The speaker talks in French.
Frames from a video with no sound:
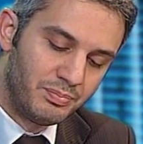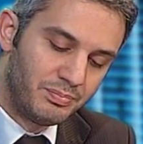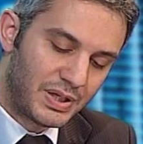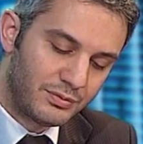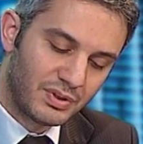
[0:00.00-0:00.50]

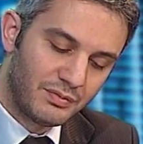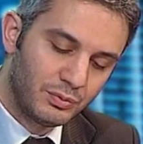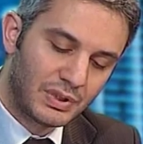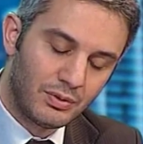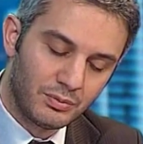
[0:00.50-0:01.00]
pas sur des
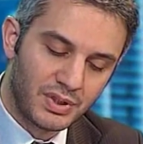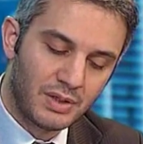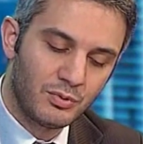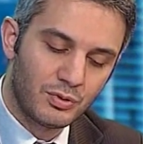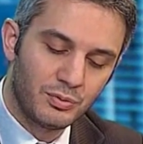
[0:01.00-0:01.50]
vues très long
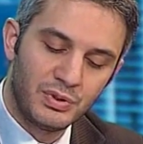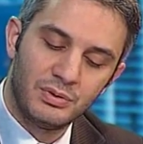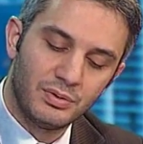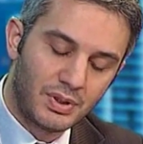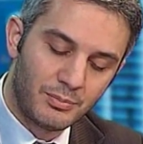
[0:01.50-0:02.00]
terme aujourd'hui,
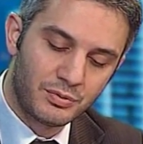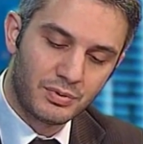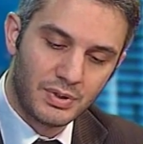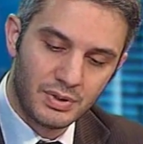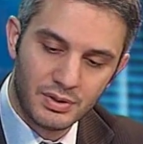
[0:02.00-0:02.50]
et notamment
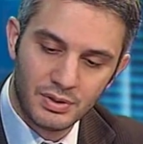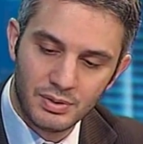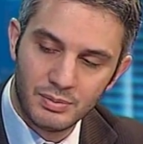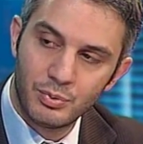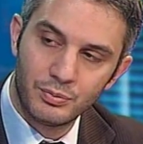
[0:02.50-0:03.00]
sur
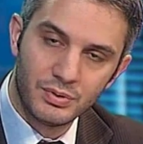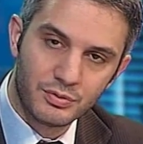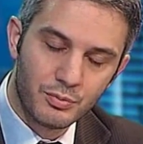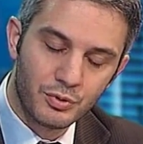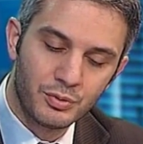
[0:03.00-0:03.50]
les, produits
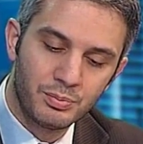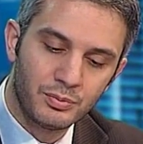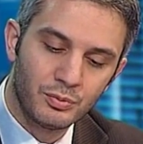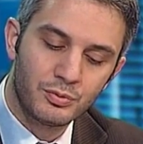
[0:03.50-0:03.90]
dont je m'occupe.